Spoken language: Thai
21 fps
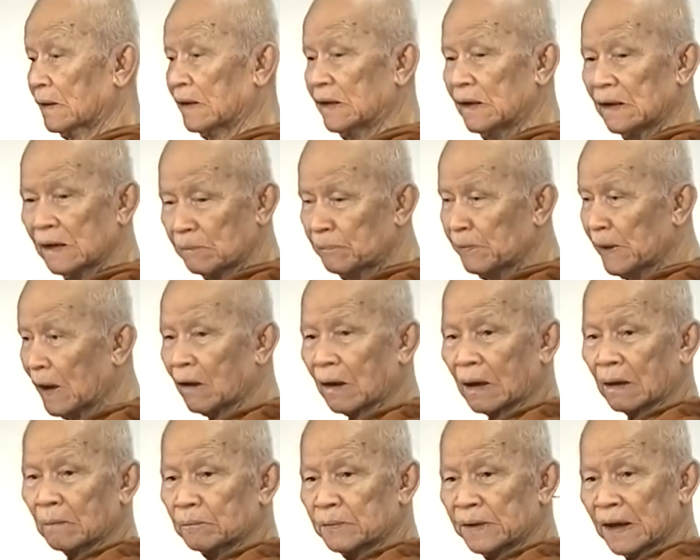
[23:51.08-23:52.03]
ขี้เพียง
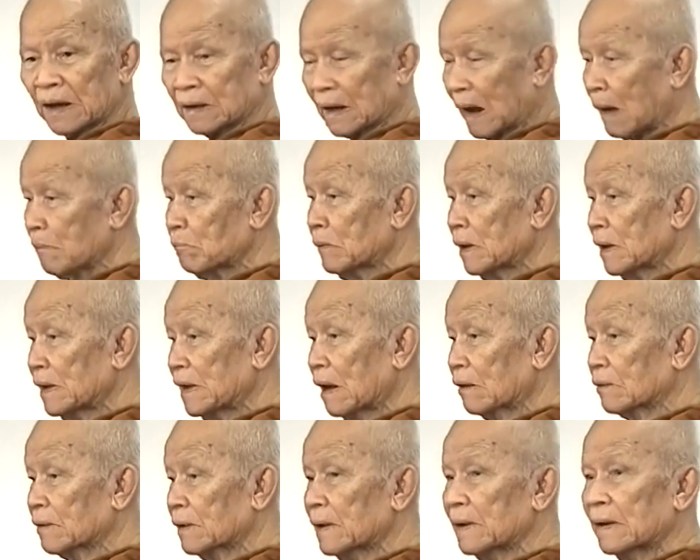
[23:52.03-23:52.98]
เพียงกำมือเดี
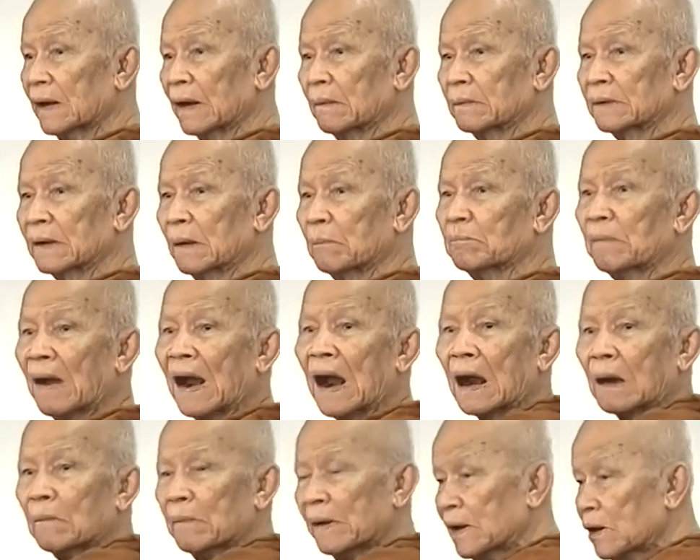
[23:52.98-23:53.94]
ยวเท่านี้แหละเนี่ยปลา
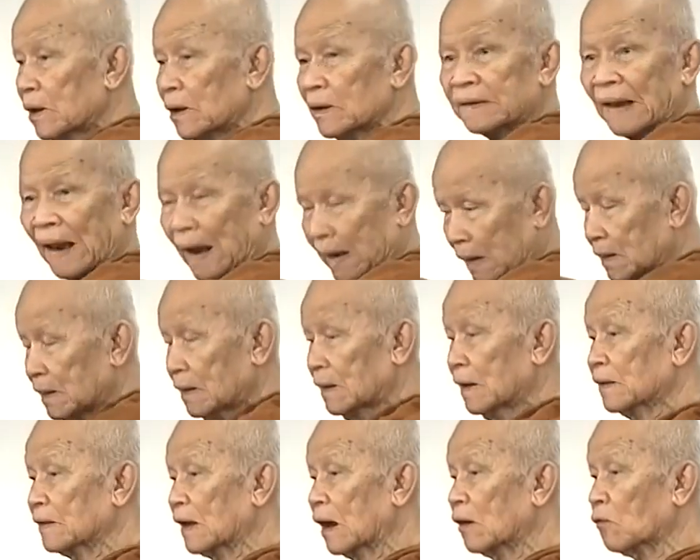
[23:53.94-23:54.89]
เข้าไปนี่แตกคือ
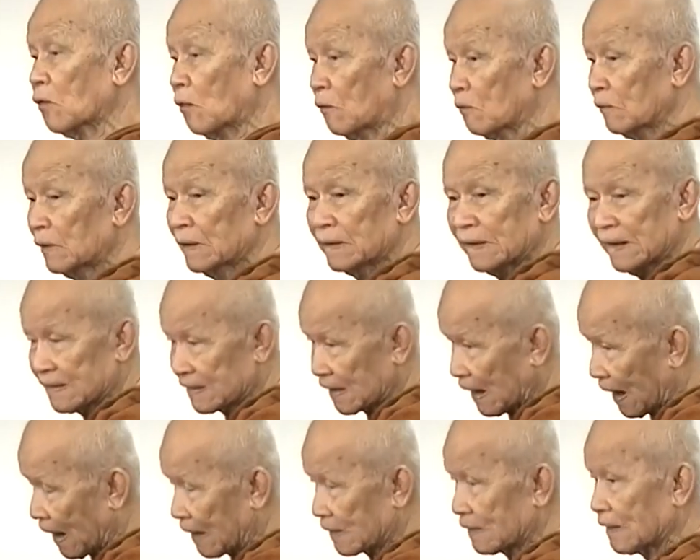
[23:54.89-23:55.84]
เลยสังคมที่
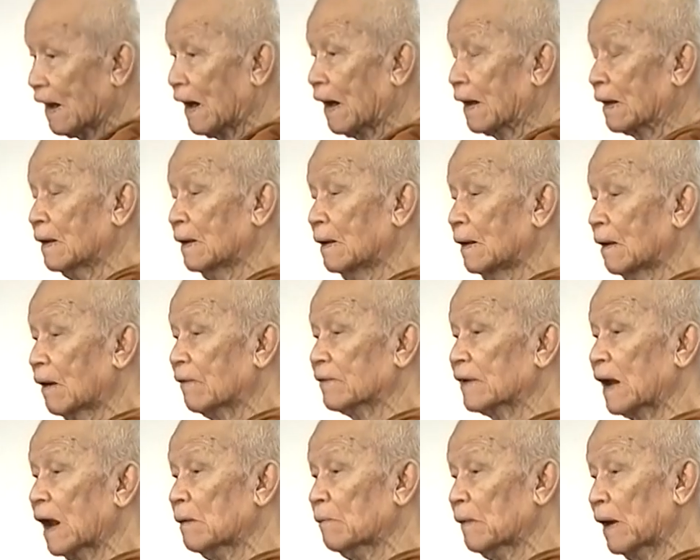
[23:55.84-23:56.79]
สะอาดสะอาดเข้า
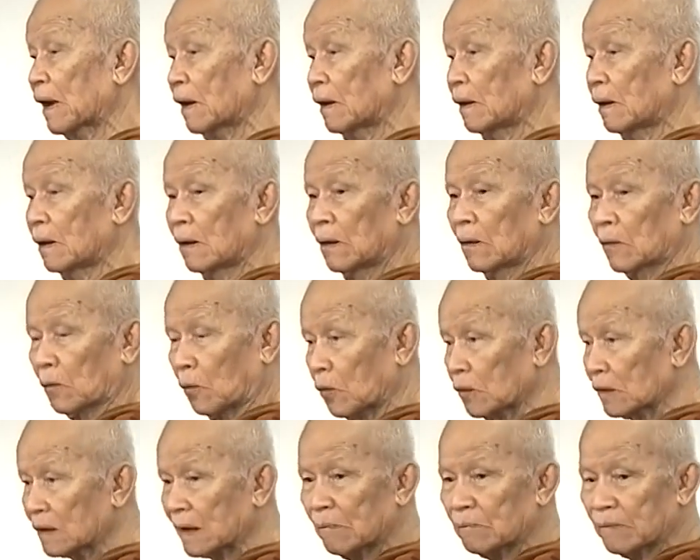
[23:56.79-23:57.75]
ใจไหม ค
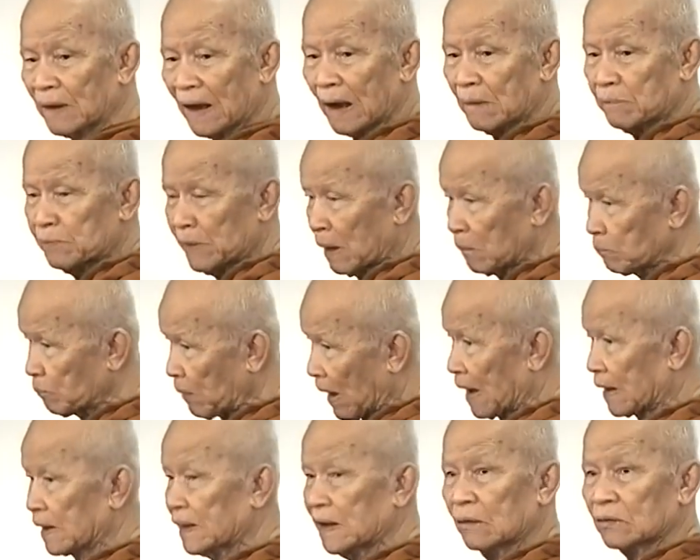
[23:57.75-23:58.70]
นทำลายเพียง
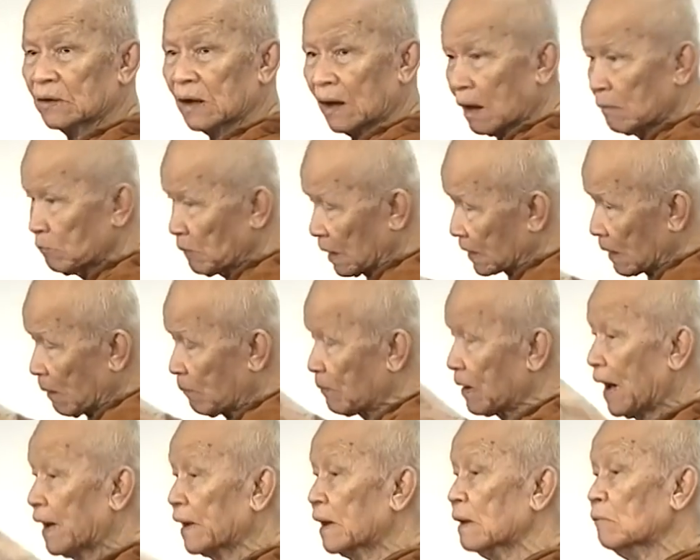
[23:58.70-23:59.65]
ปากเดียวฉะนั้นมัน
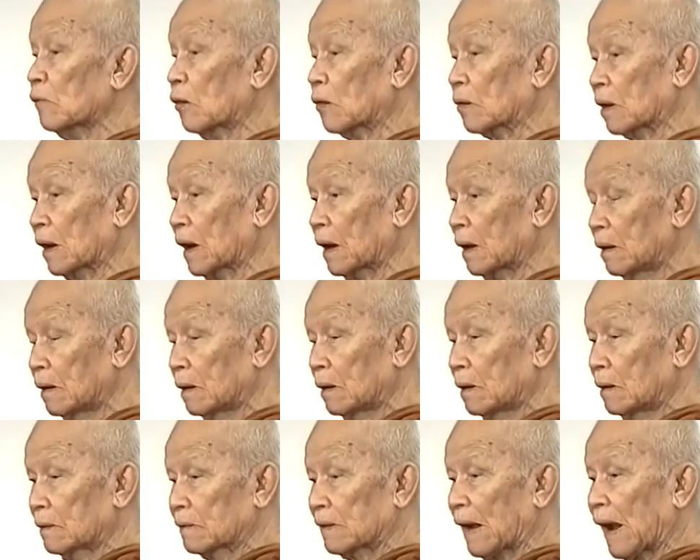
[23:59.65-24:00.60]
ทำลายได้หมดนะ
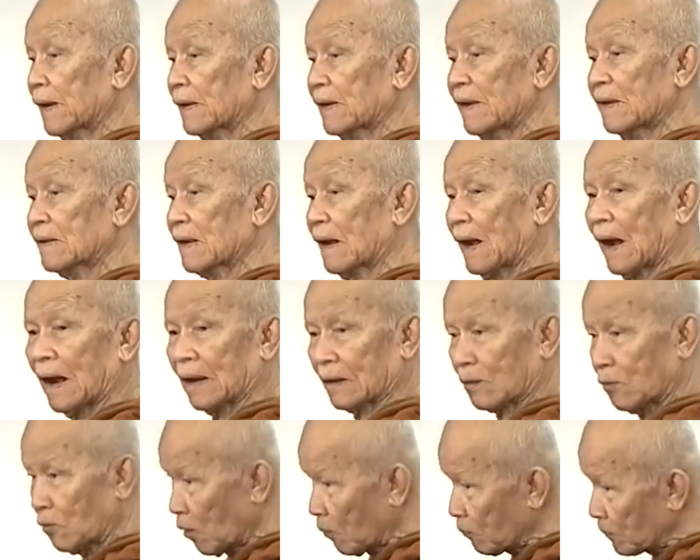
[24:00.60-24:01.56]
ใจที่สะอาด
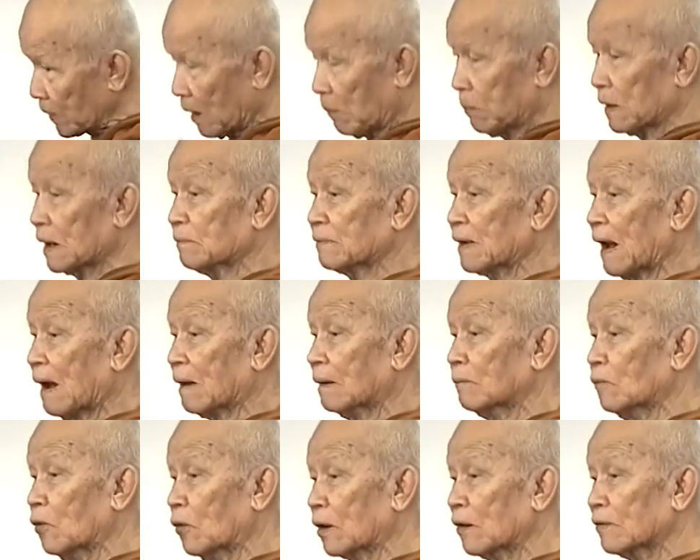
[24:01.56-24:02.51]
ล้มเหลวไปต่าง ๆ
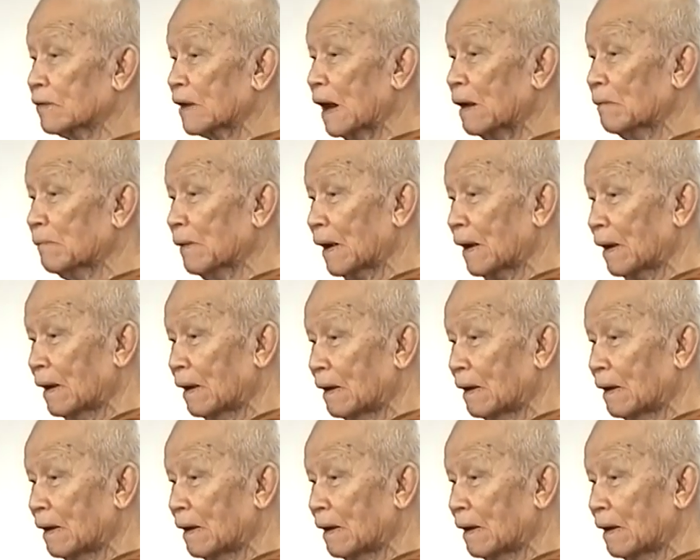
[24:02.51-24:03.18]
กันหมดเข้าใจไหม